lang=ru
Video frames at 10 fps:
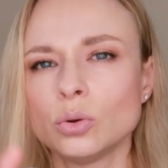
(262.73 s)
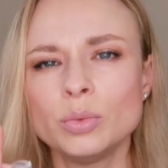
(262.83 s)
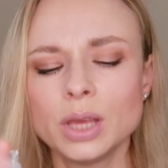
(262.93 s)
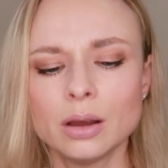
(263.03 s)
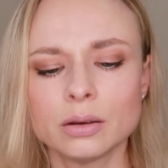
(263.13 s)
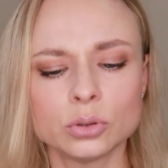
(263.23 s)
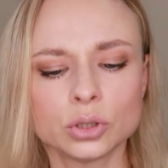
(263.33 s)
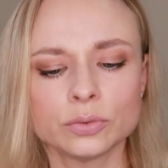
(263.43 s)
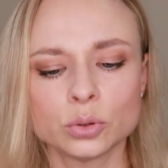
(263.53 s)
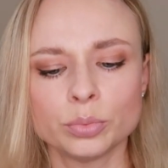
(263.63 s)
Ой, у меня
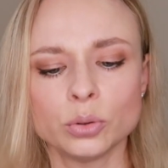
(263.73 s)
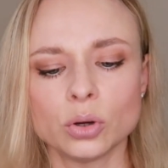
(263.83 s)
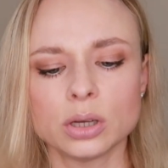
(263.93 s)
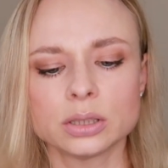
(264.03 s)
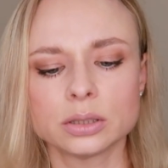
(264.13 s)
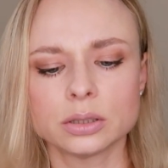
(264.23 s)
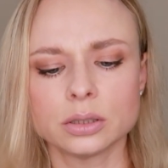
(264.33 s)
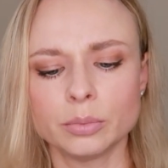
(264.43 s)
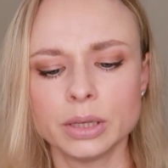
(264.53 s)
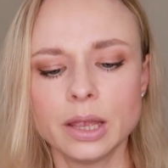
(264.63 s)
очень все плохо
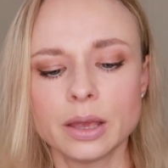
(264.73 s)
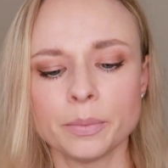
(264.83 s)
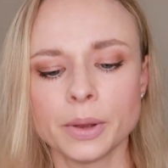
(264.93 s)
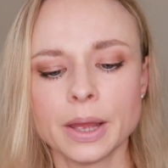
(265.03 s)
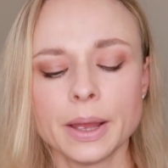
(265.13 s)
с обонянием.